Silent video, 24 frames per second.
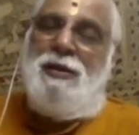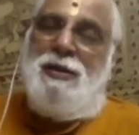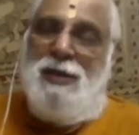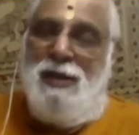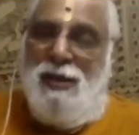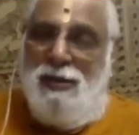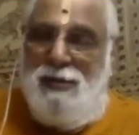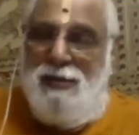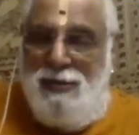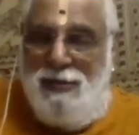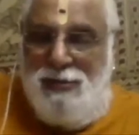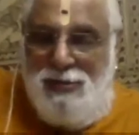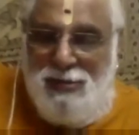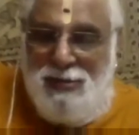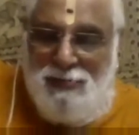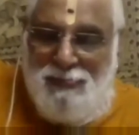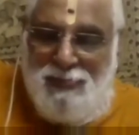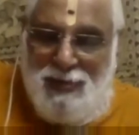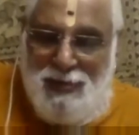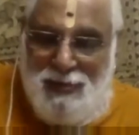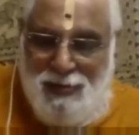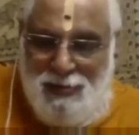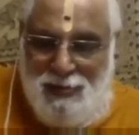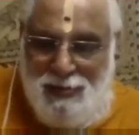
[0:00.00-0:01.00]
எதிர்த்து
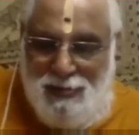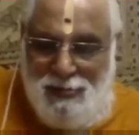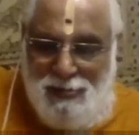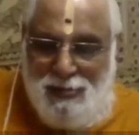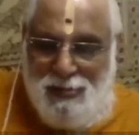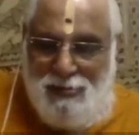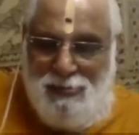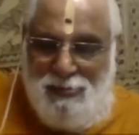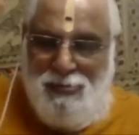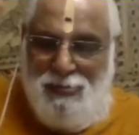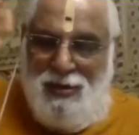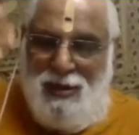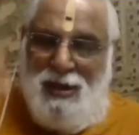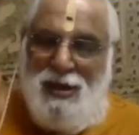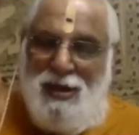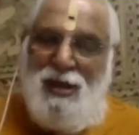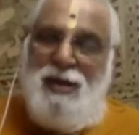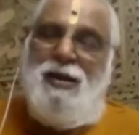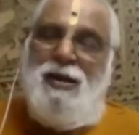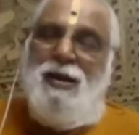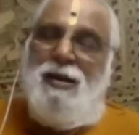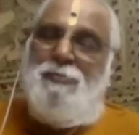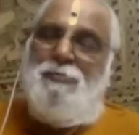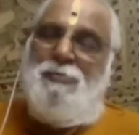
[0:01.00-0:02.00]
வந்திருக்கக்கூடிய
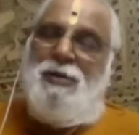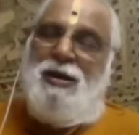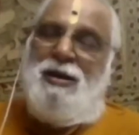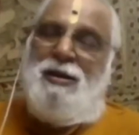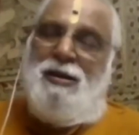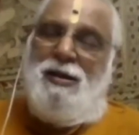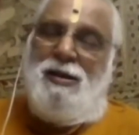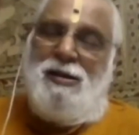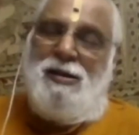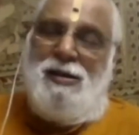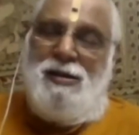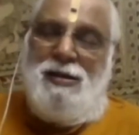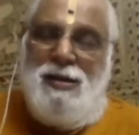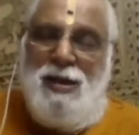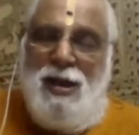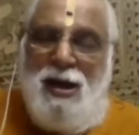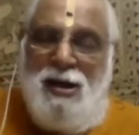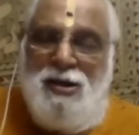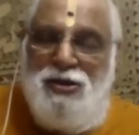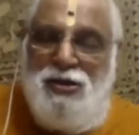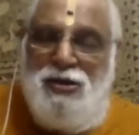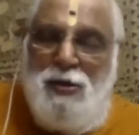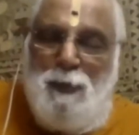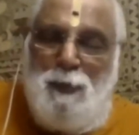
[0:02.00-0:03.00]
மன்னர்கள்
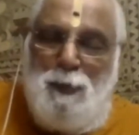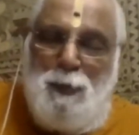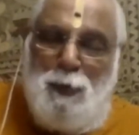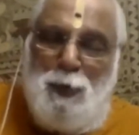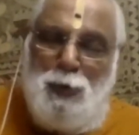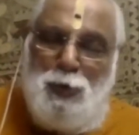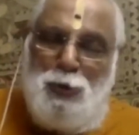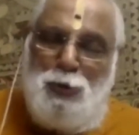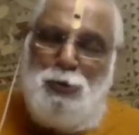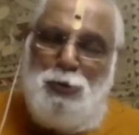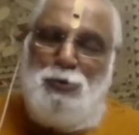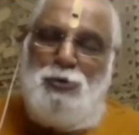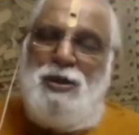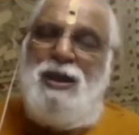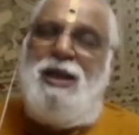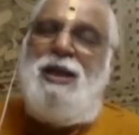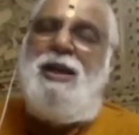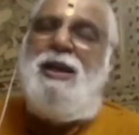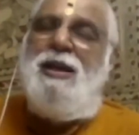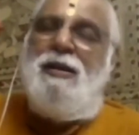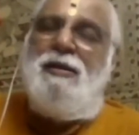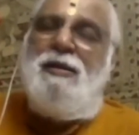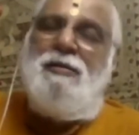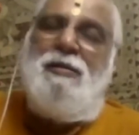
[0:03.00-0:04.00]
காஞ்சி பூச்சூடி
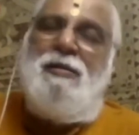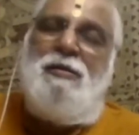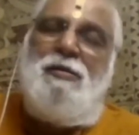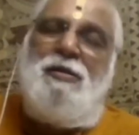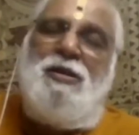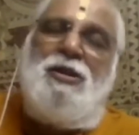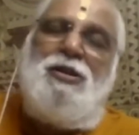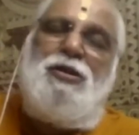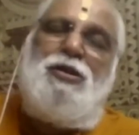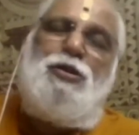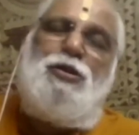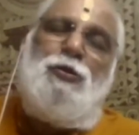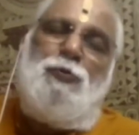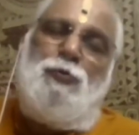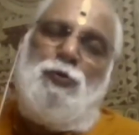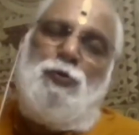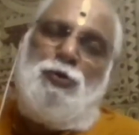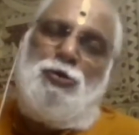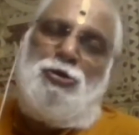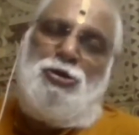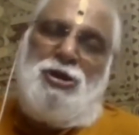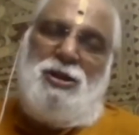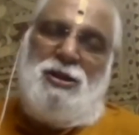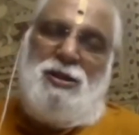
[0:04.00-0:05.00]
எதிர்த்து
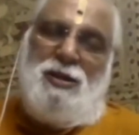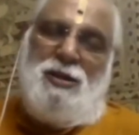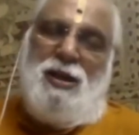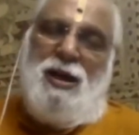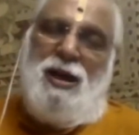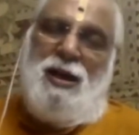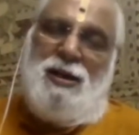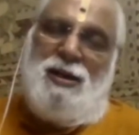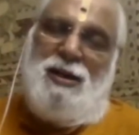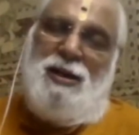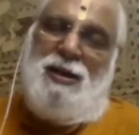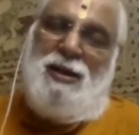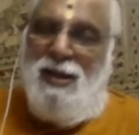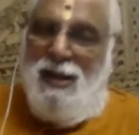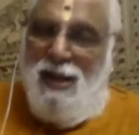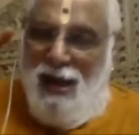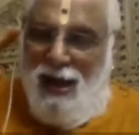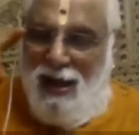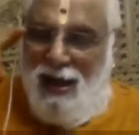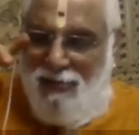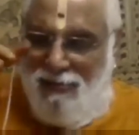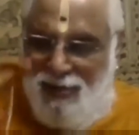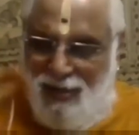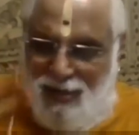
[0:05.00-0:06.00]
ஊன்றுகிறார்கள்
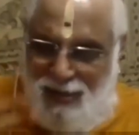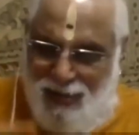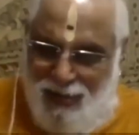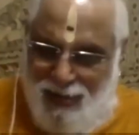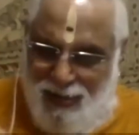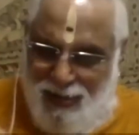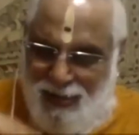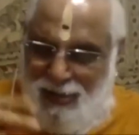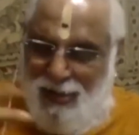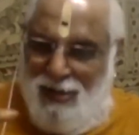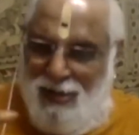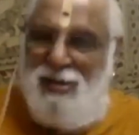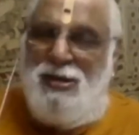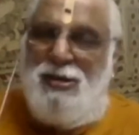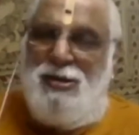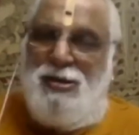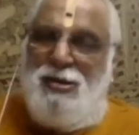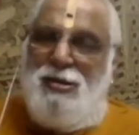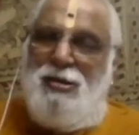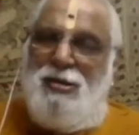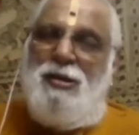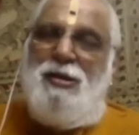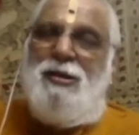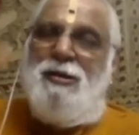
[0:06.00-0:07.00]
அவர்களை
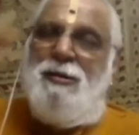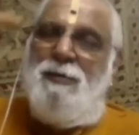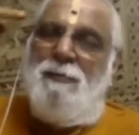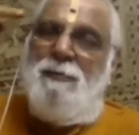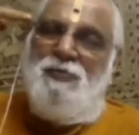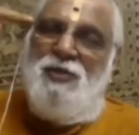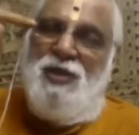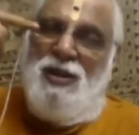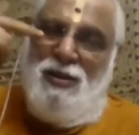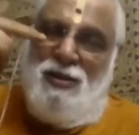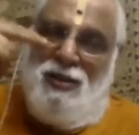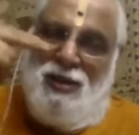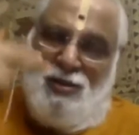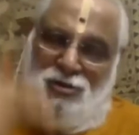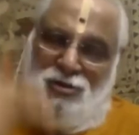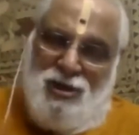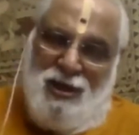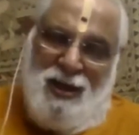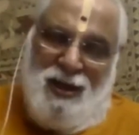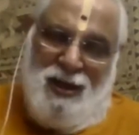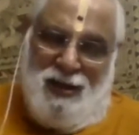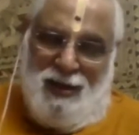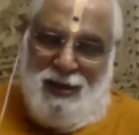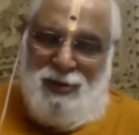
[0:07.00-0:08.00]
எதிர்த்து இந்த
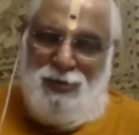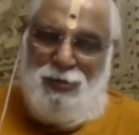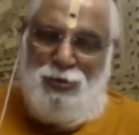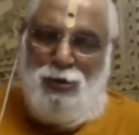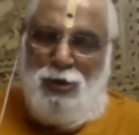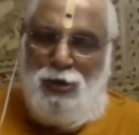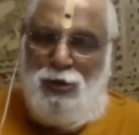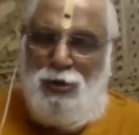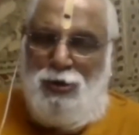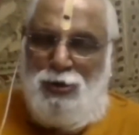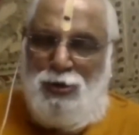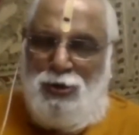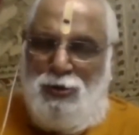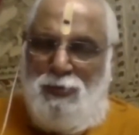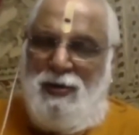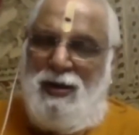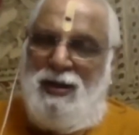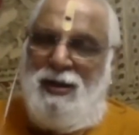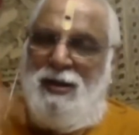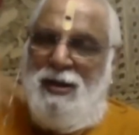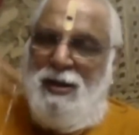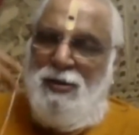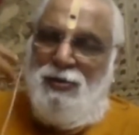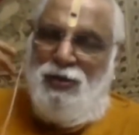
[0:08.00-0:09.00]
சேரன்
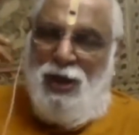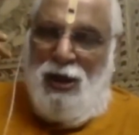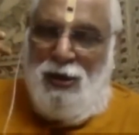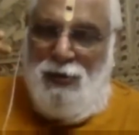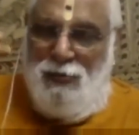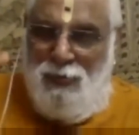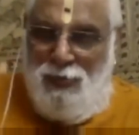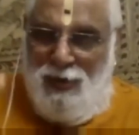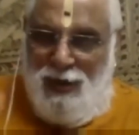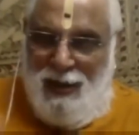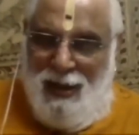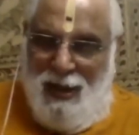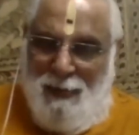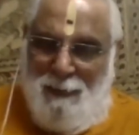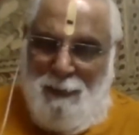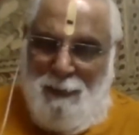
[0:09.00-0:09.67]
செங்குட்டுவன் தன்னுடைய